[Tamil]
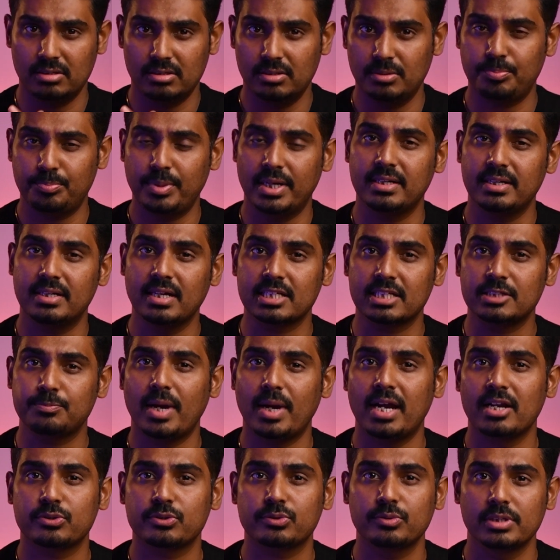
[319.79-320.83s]
பென்டெக்ஸ்
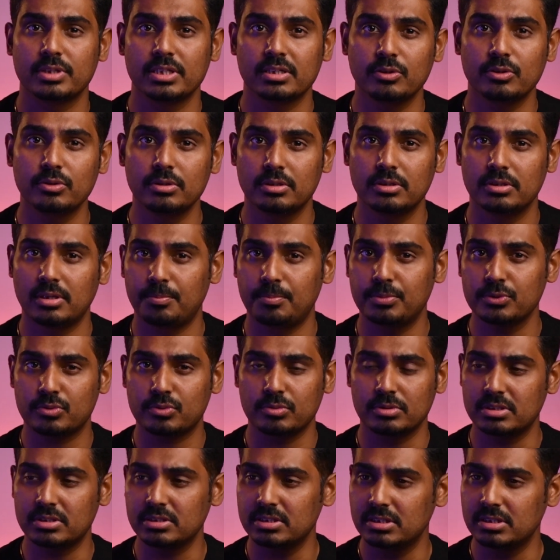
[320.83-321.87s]
பேனசோனிக் லூ அப்படின்னு
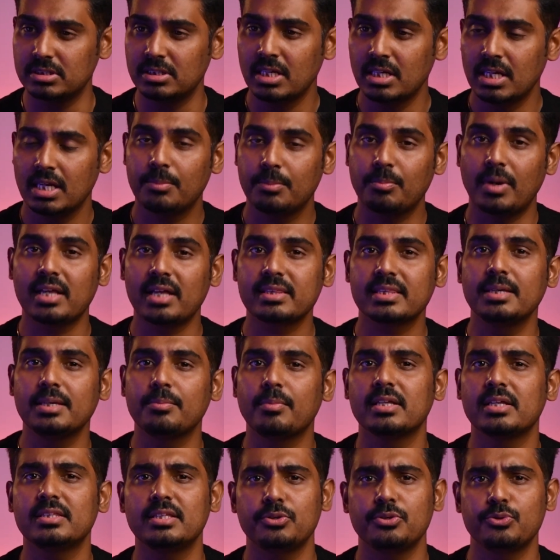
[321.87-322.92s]
சொல்லிட்டு மாற்றி
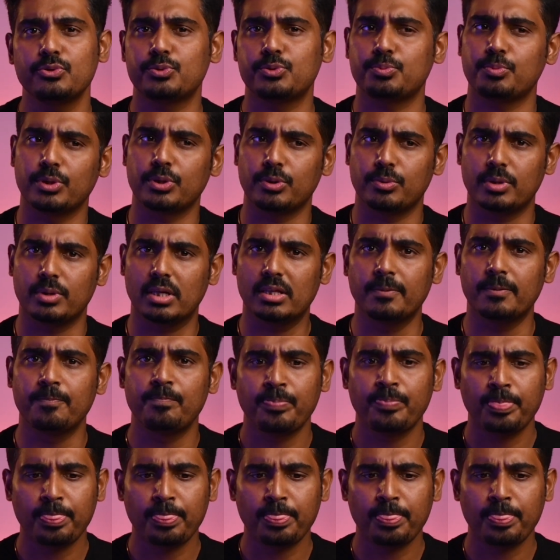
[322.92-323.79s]
மாற்றி யூஸ் பண்ணக்கூடாது